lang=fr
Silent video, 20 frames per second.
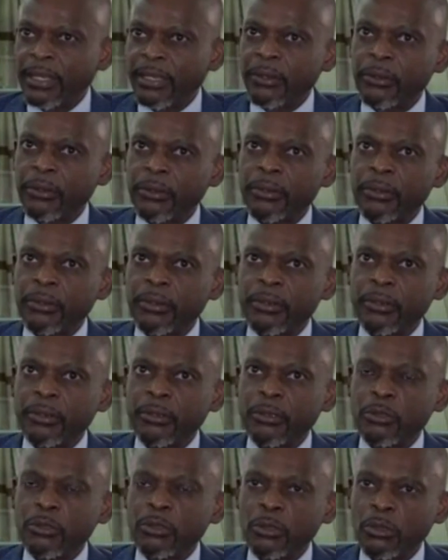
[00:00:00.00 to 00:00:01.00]
que
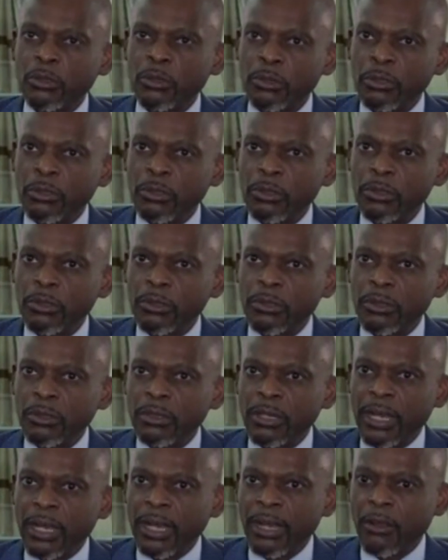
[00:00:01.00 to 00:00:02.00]
le Togo
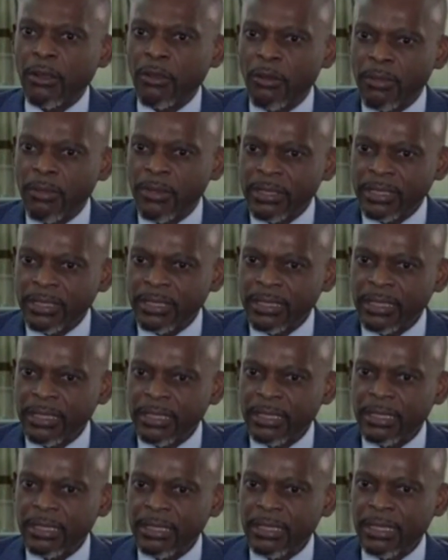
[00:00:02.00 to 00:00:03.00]
a
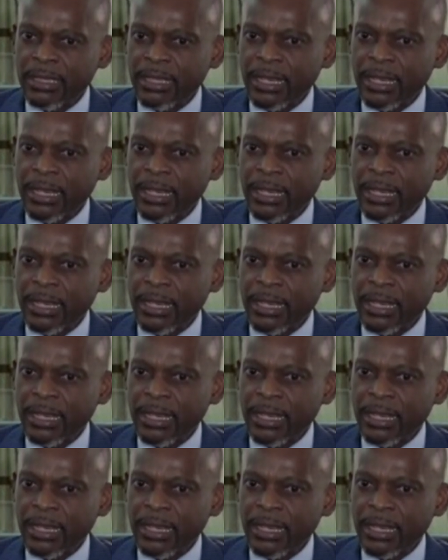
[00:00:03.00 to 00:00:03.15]
commencé